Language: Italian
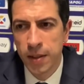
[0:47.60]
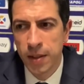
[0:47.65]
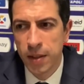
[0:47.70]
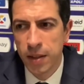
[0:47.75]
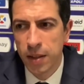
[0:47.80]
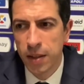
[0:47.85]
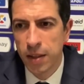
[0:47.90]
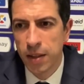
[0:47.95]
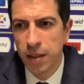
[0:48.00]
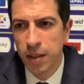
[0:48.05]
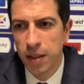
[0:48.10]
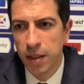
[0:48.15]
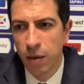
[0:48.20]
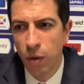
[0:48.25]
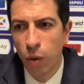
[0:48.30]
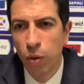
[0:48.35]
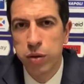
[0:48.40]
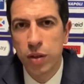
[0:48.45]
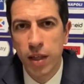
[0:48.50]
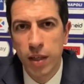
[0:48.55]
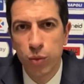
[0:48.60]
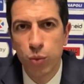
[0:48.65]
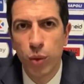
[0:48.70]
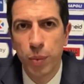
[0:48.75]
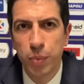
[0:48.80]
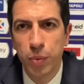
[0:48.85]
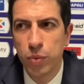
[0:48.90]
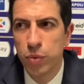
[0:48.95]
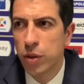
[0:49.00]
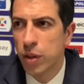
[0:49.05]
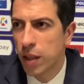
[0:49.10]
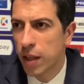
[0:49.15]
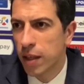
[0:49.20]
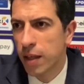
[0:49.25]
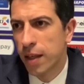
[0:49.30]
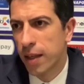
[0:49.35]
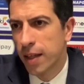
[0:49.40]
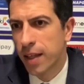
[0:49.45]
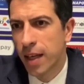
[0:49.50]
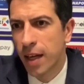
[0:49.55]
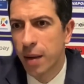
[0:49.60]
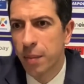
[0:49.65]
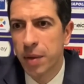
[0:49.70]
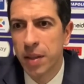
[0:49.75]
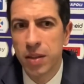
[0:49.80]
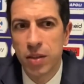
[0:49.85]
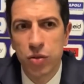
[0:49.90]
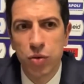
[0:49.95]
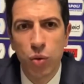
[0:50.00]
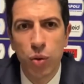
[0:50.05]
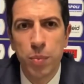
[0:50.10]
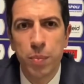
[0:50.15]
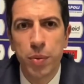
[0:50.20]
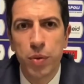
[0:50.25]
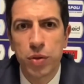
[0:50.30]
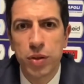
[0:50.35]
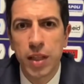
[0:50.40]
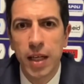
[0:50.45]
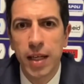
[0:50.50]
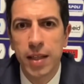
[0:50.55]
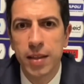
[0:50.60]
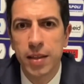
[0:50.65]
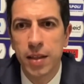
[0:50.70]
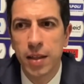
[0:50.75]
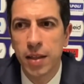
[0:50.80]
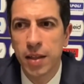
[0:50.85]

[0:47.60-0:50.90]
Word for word: eh, oltre ai due punti che chiaramente sono importanti,